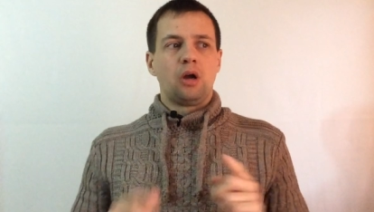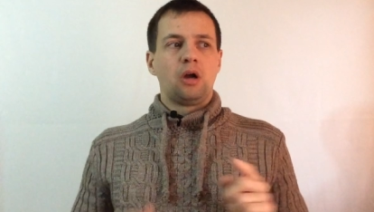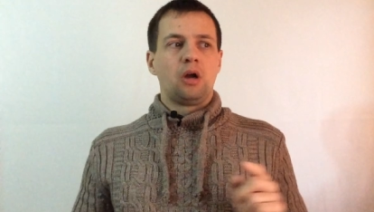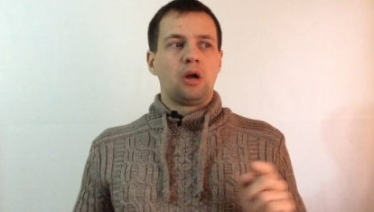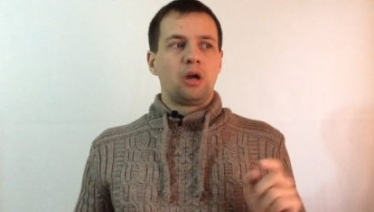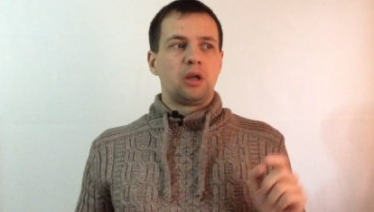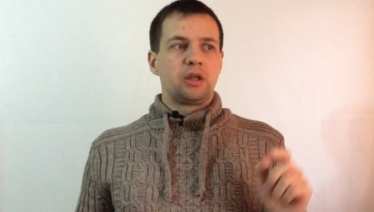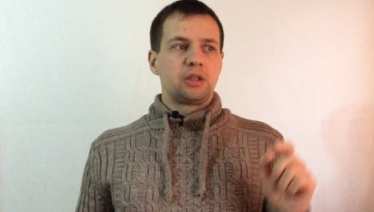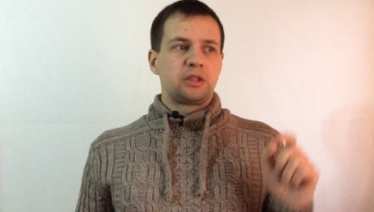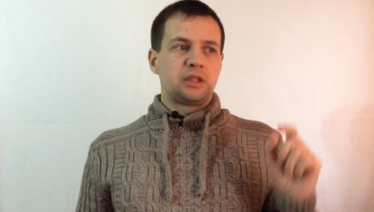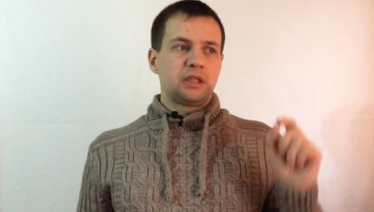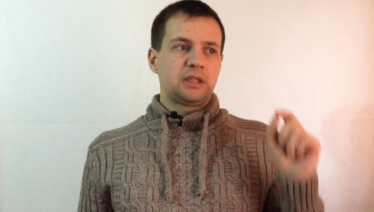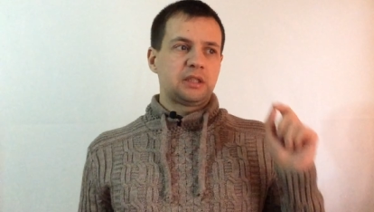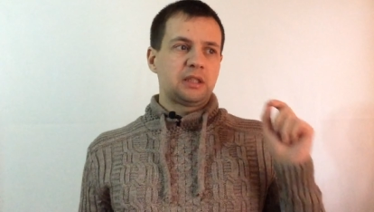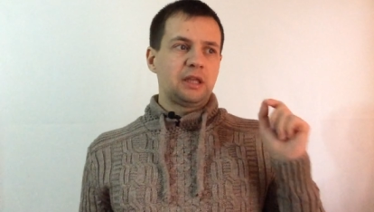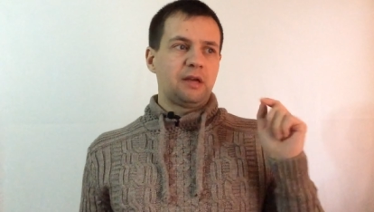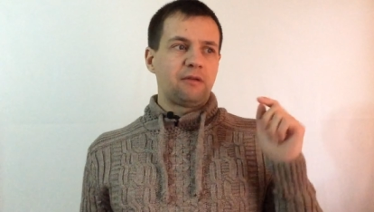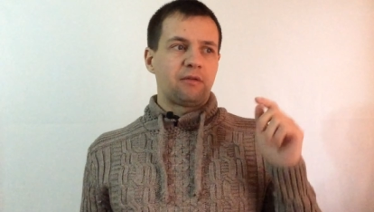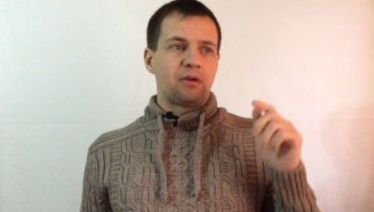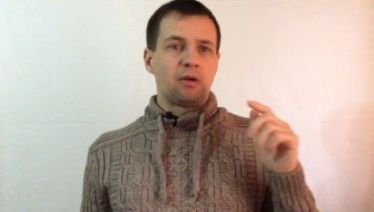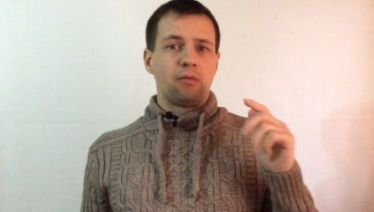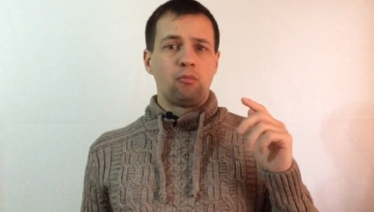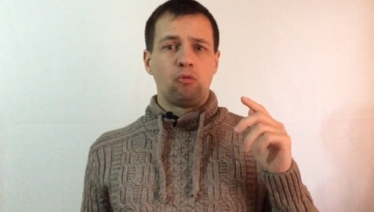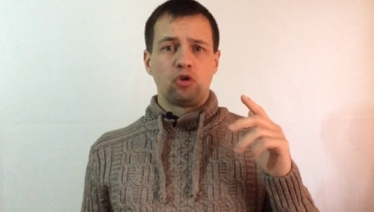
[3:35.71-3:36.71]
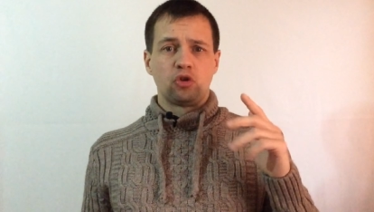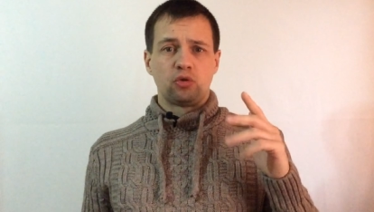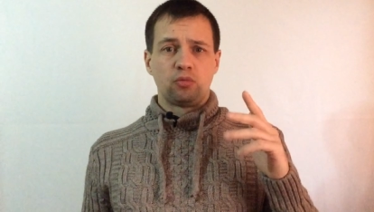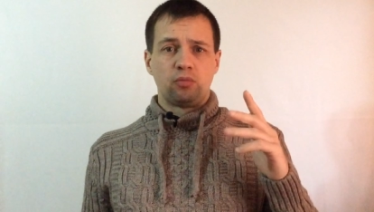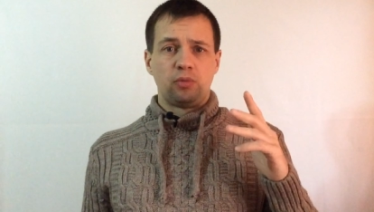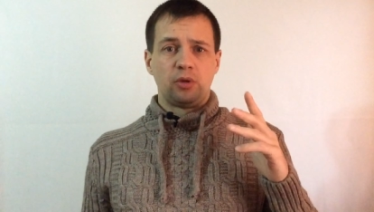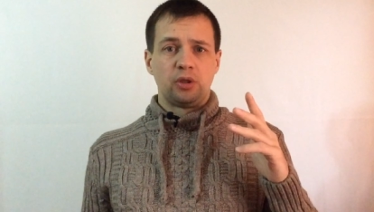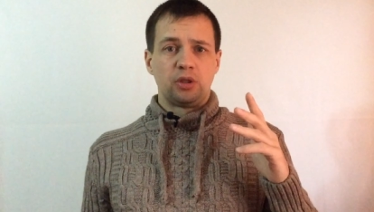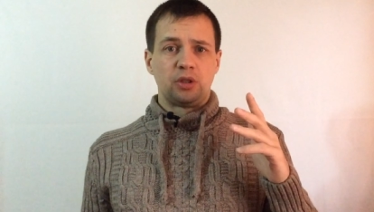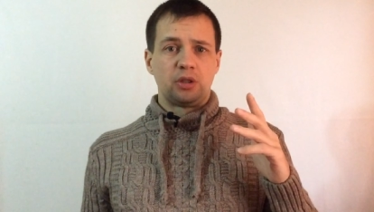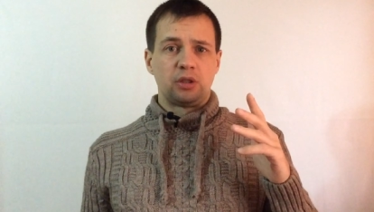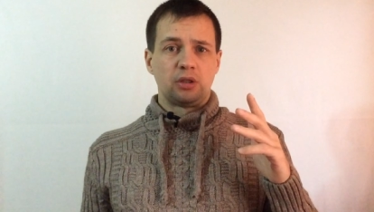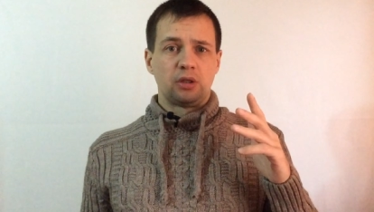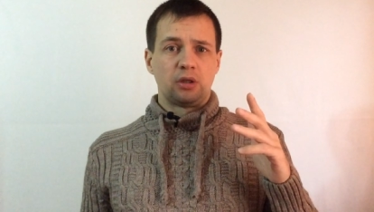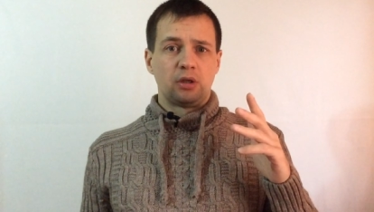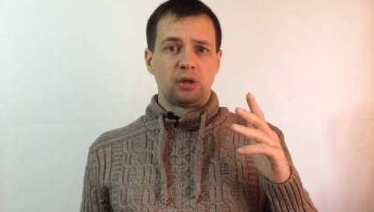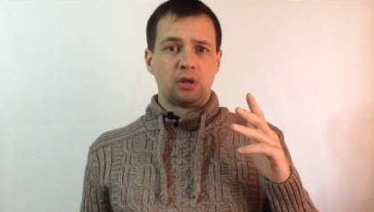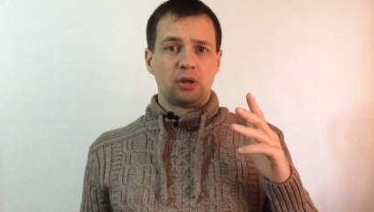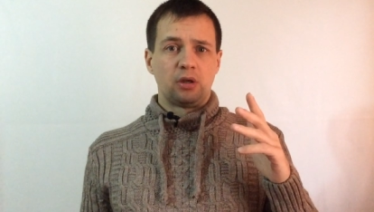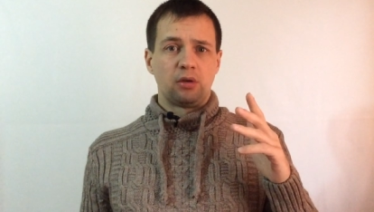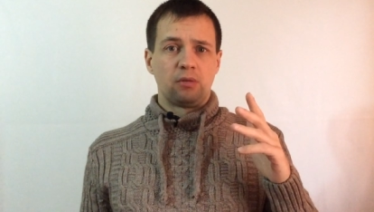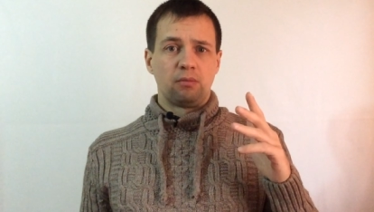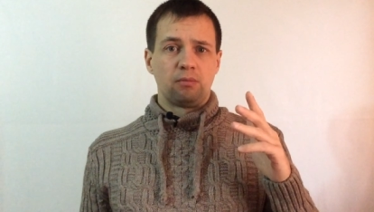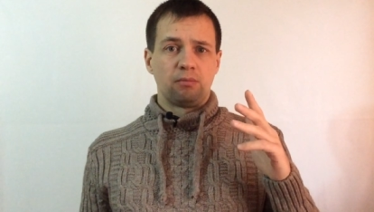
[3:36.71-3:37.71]
А, заставка может быть
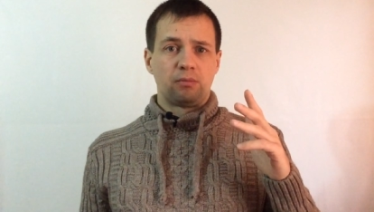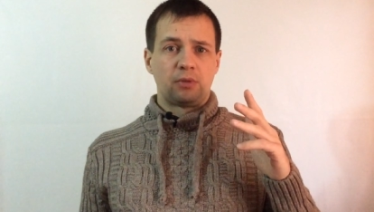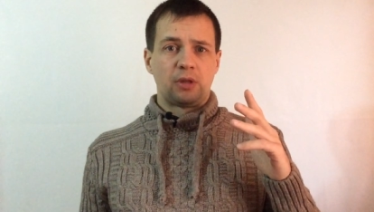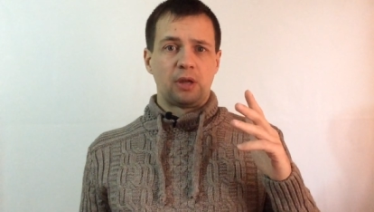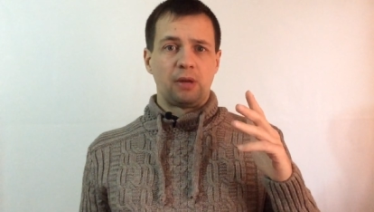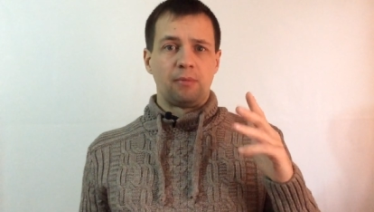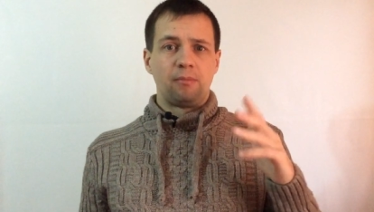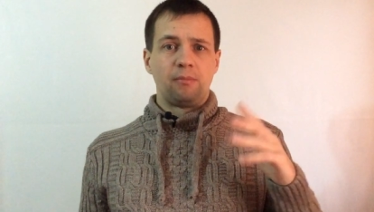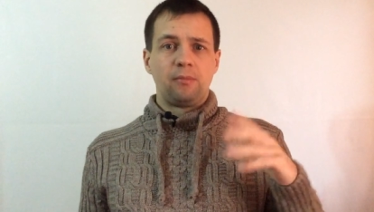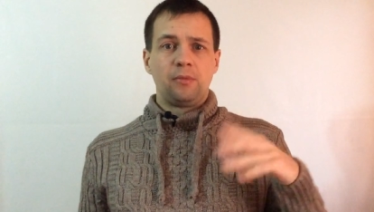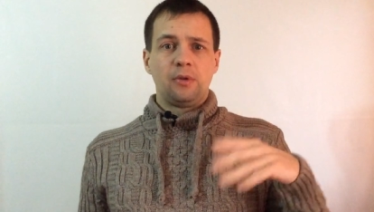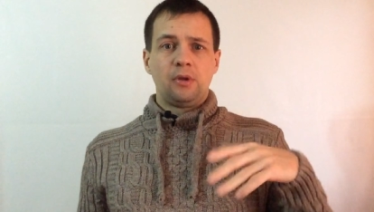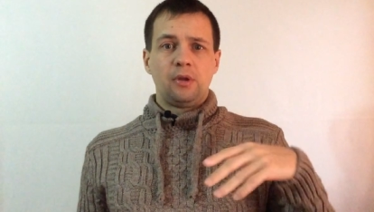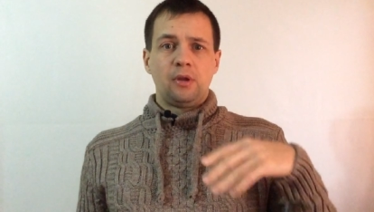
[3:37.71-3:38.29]
э, там